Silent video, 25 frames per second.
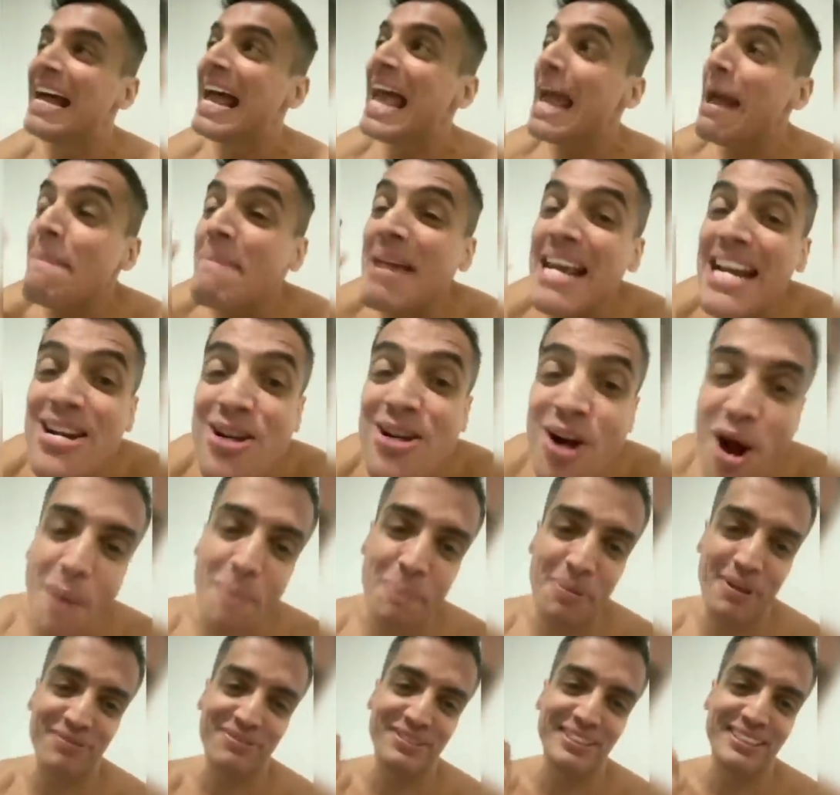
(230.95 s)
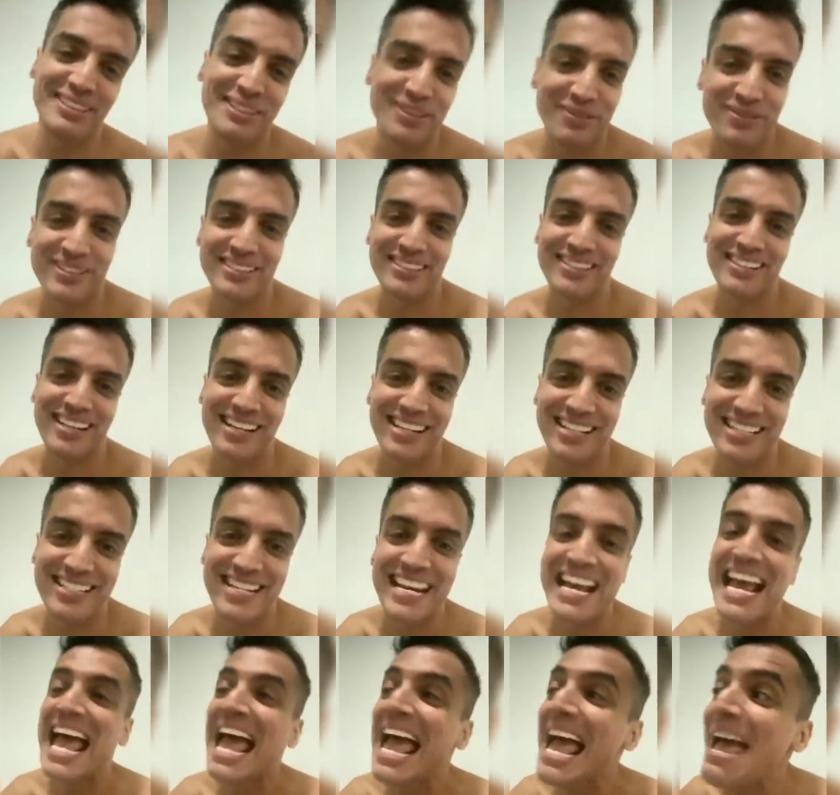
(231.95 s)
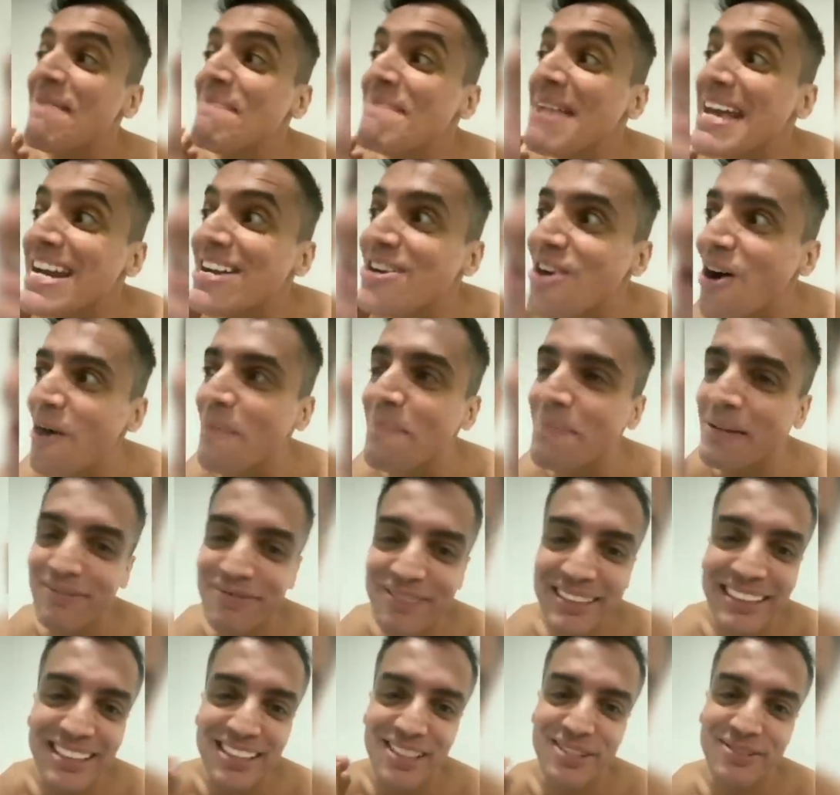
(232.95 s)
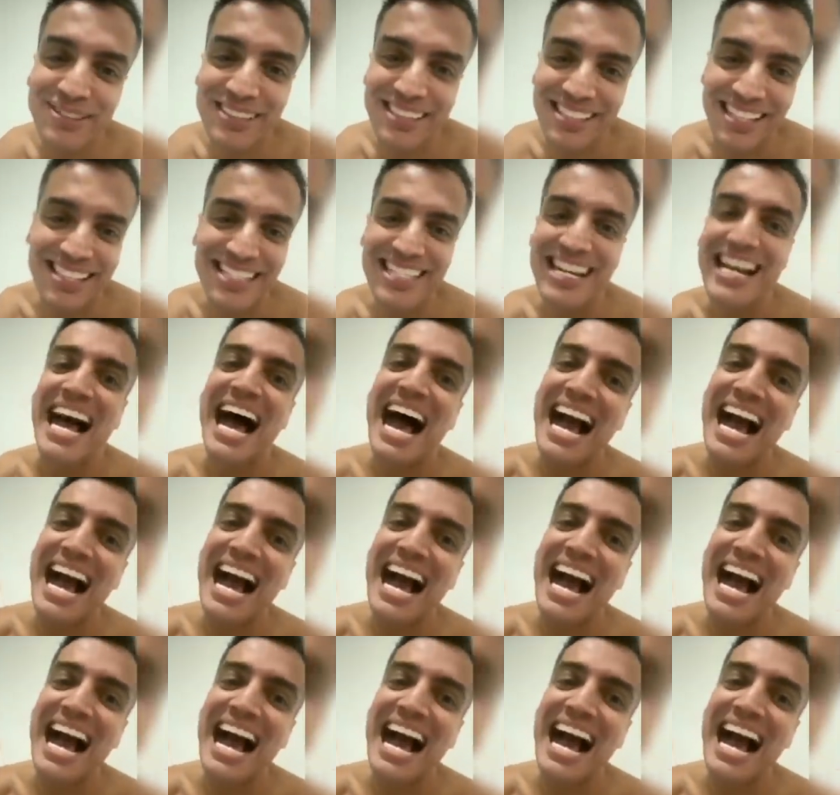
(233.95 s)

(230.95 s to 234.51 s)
É melhor pra vida de vocês. É melhor pra vida de vocês